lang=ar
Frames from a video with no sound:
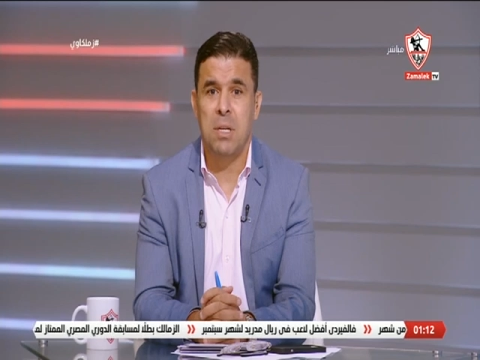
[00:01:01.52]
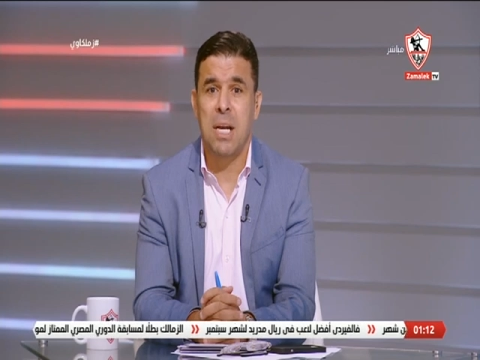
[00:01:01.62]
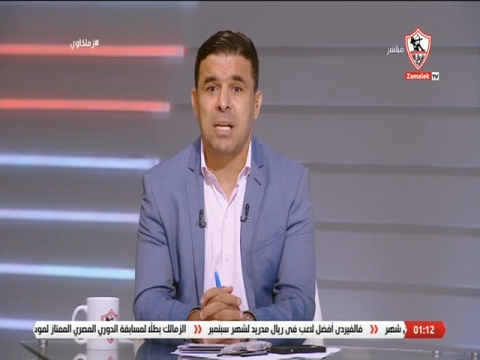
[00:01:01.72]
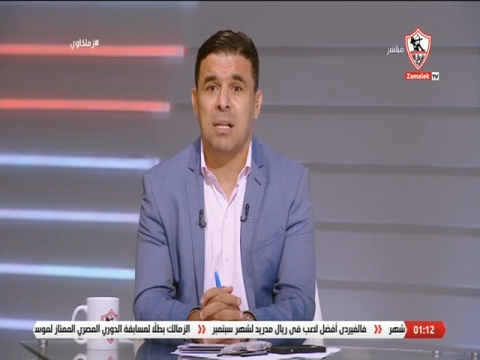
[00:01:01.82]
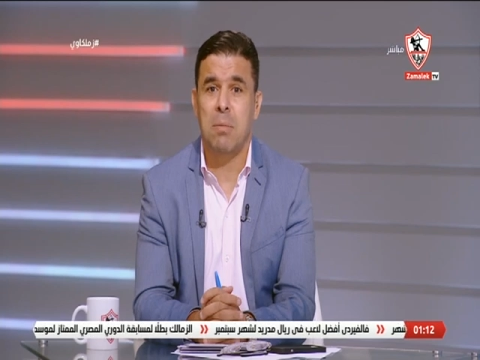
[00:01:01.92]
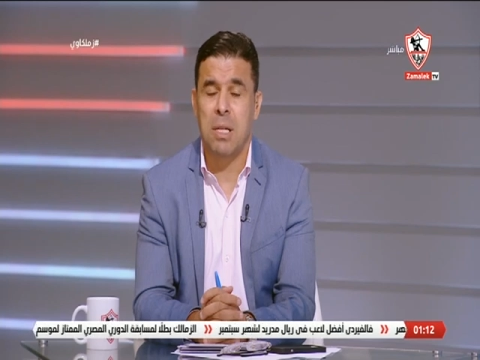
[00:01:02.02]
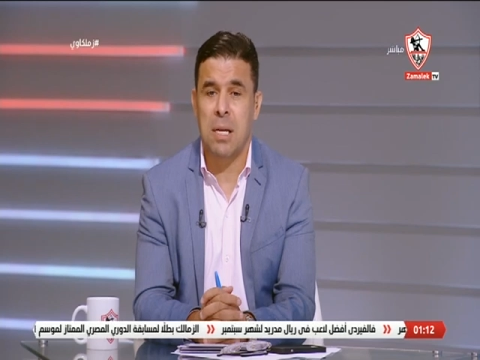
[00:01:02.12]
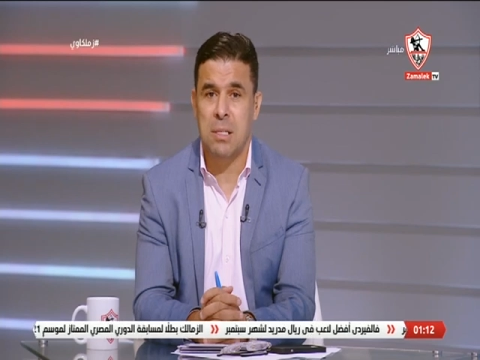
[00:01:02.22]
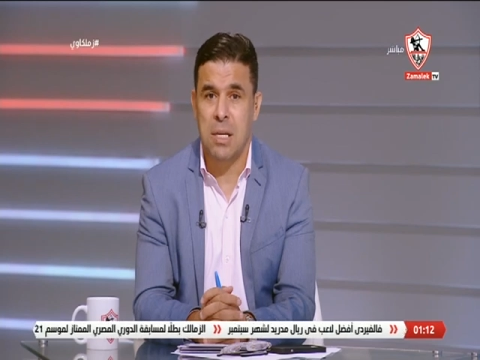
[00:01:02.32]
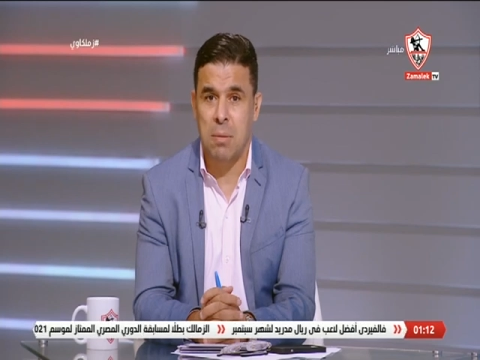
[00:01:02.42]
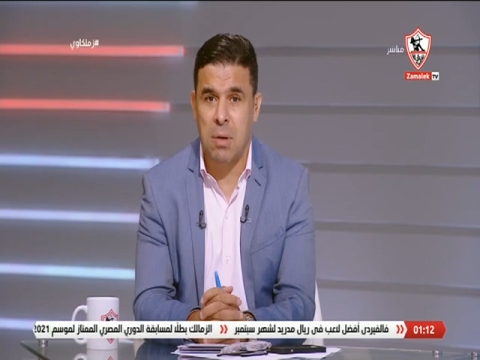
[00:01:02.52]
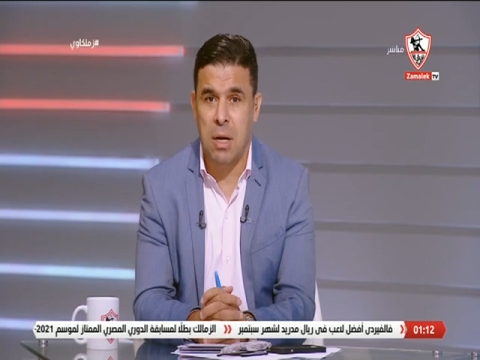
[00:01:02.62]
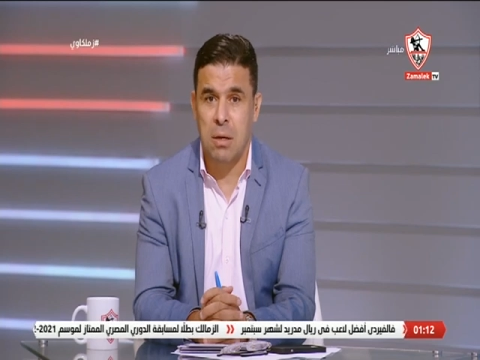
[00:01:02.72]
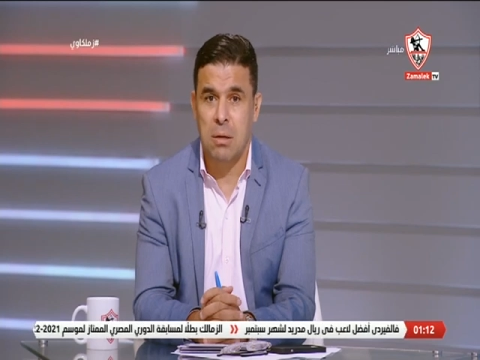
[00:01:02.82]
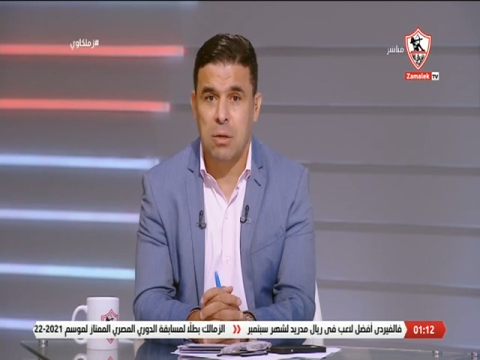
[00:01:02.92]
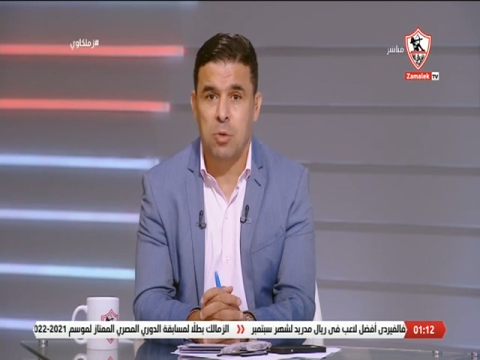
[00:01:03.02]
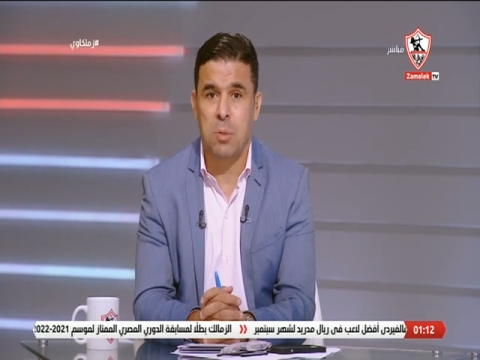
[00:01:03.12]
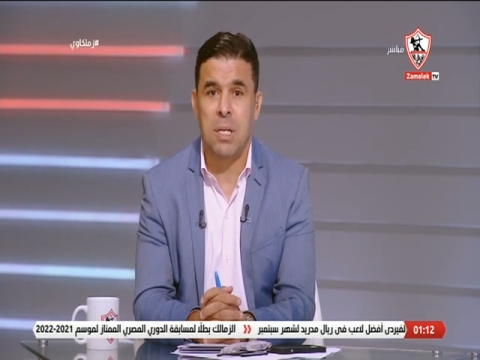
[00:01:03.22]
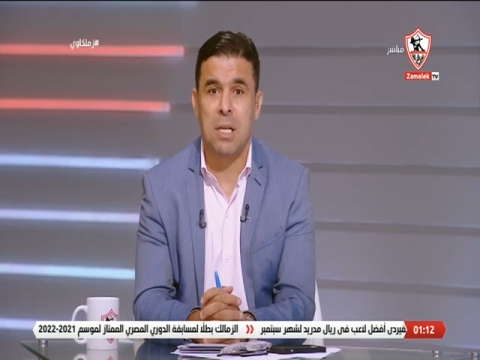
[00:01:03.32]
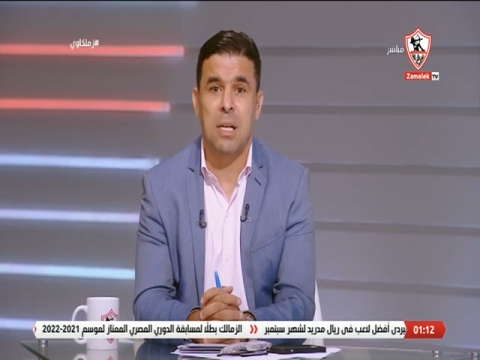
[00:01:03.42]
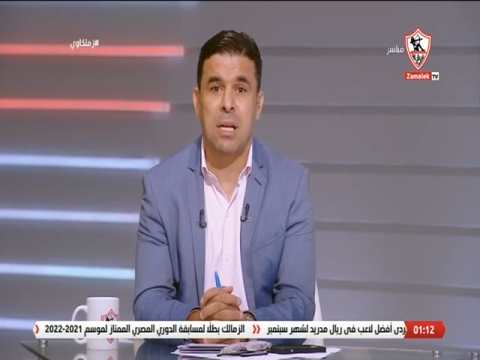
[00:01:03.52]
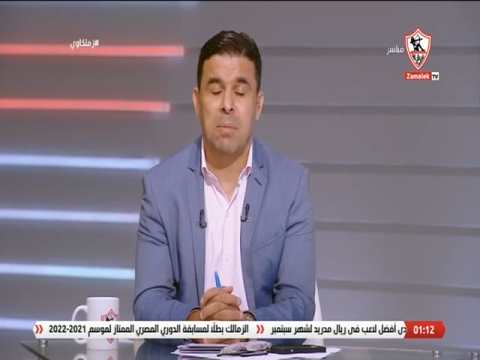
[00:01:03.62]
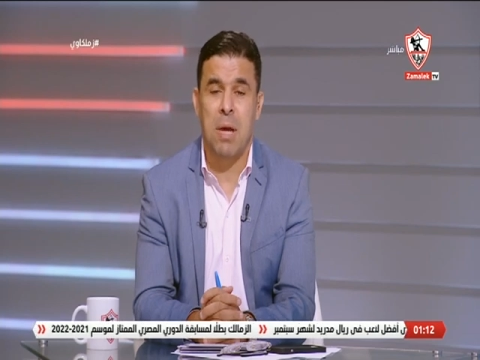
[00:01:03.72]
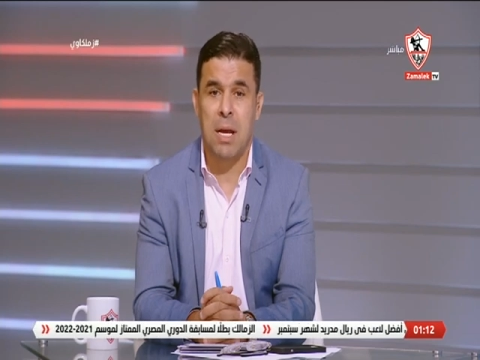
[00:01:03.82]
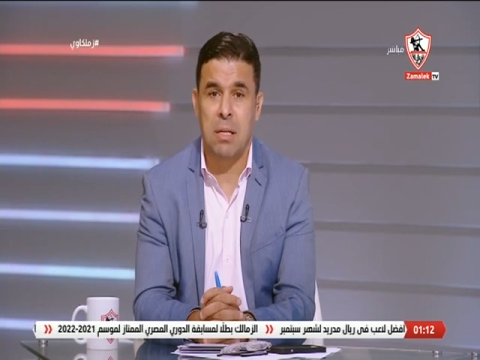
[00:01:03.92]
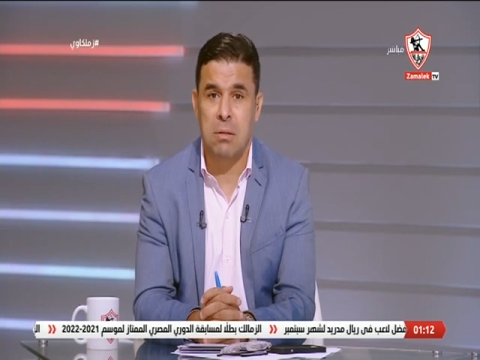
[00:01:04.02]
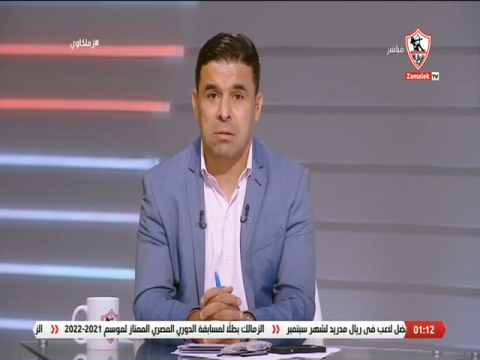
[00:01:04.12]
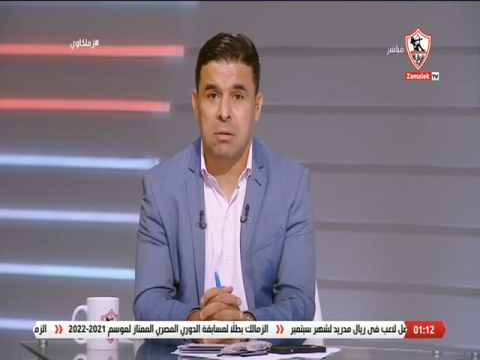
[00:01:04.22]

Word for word: بدايه المدارس يا جماعه وبدايه الجامعات